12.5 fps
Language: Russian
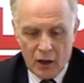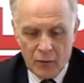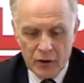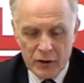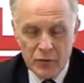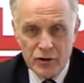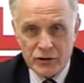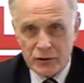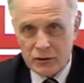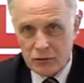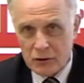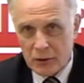Мы,
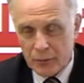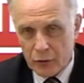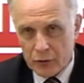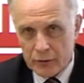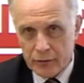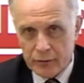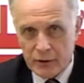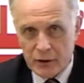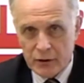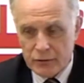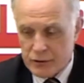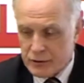коммунисты, не только против
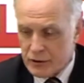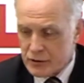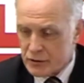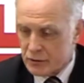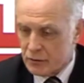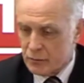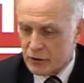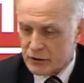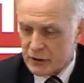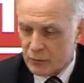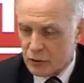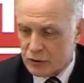юнальной инвестиции, но мы
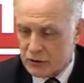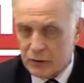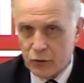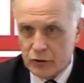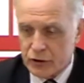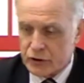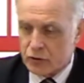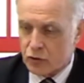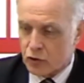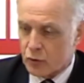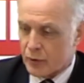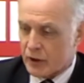разработали довольно
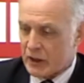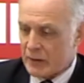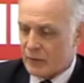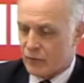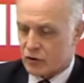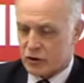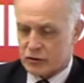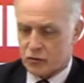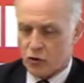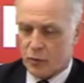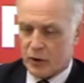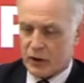широкую программу. Вот я
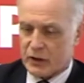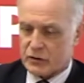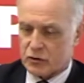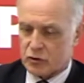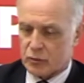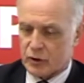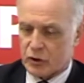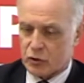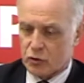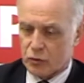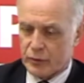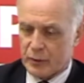снова показываю эту
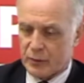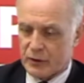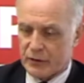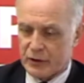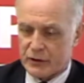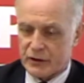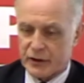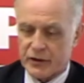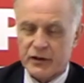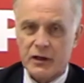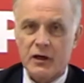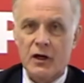брошюру, у меня половина этой
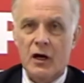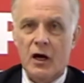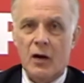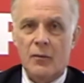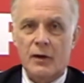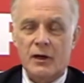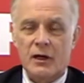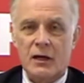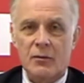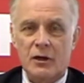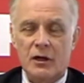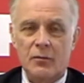книги
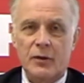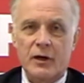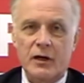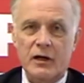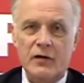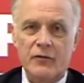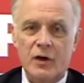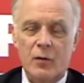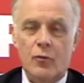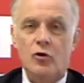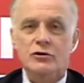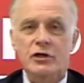программа КПРФ
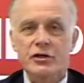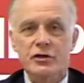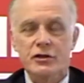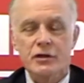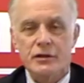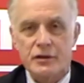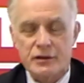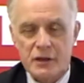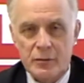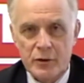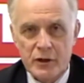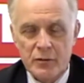по защите
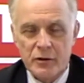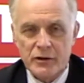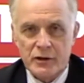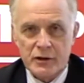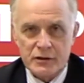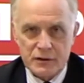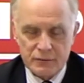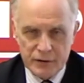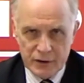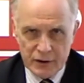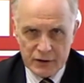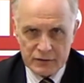семьи, материнства
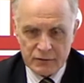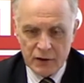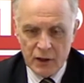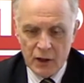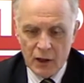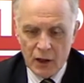и детства.